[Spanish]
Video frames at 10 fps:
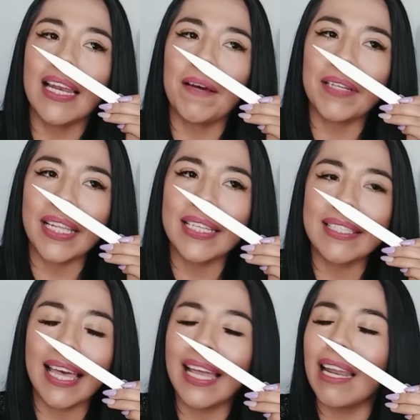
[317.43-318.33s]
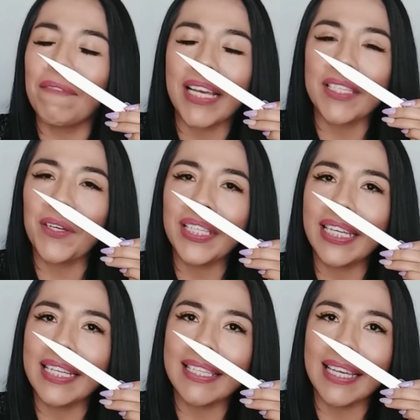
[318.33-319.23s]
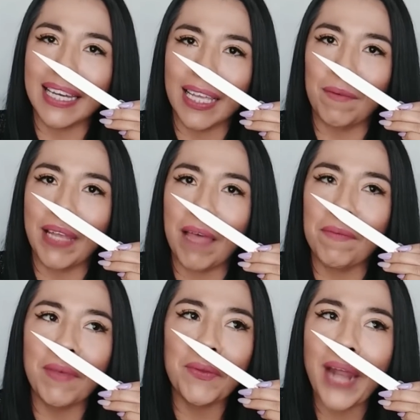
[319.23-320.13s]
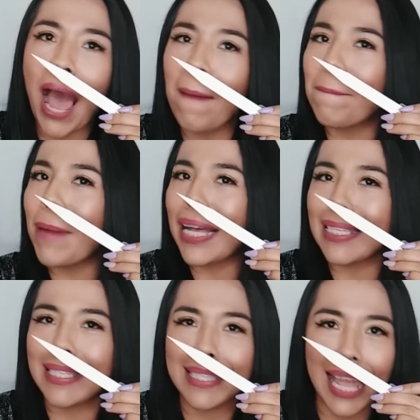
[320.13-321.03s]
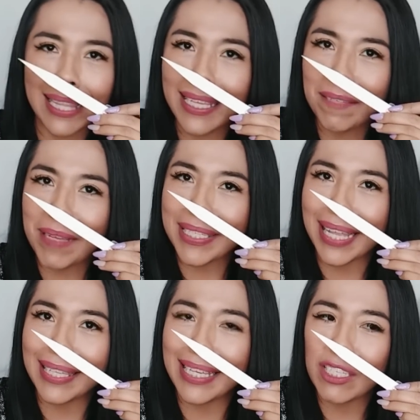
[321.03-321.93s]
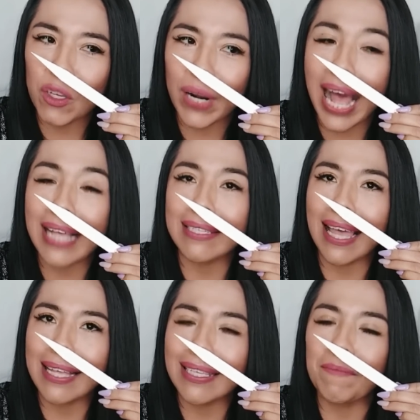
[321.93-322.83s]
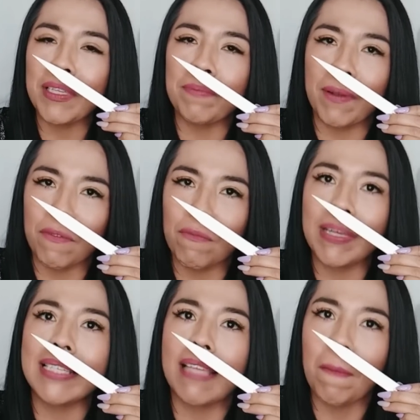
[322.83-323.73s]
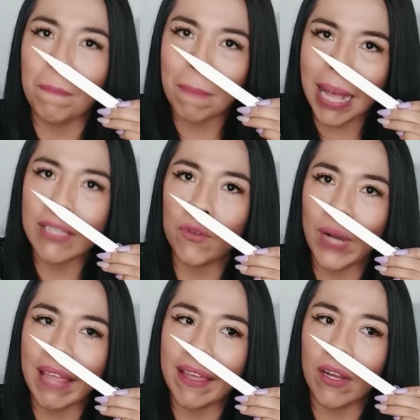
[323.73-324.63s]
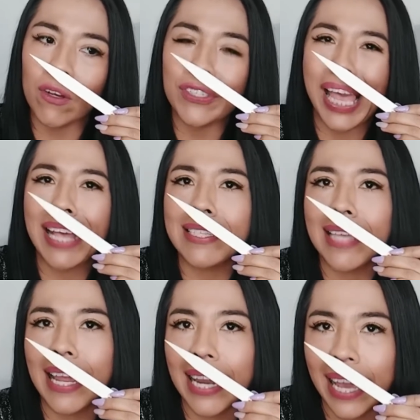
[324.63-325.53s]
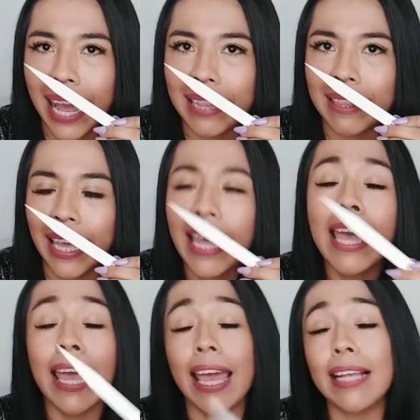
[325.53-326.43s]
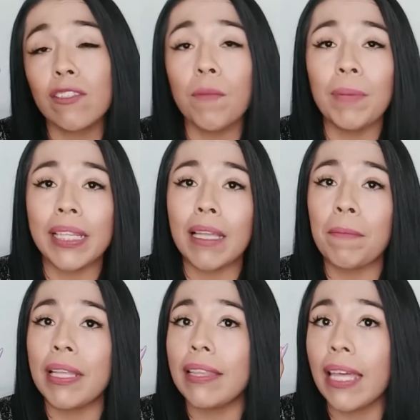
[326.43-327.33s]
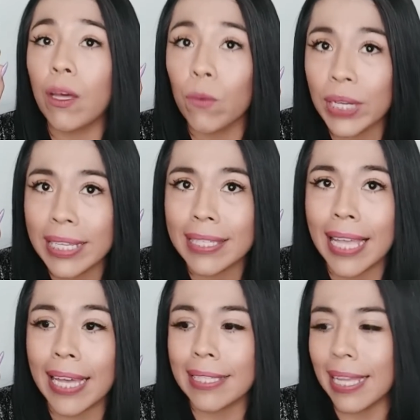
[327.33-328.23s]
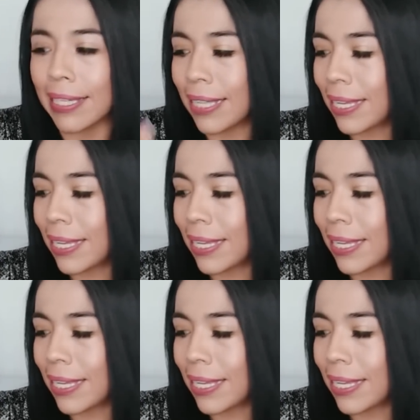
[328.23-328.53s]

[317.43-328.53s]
La verdad es que la fijación que tiene es increíble, a mí me dura bastantes, bastantes horas, es de mis perfumes más duraderos, es elegante, es completamente unisex, está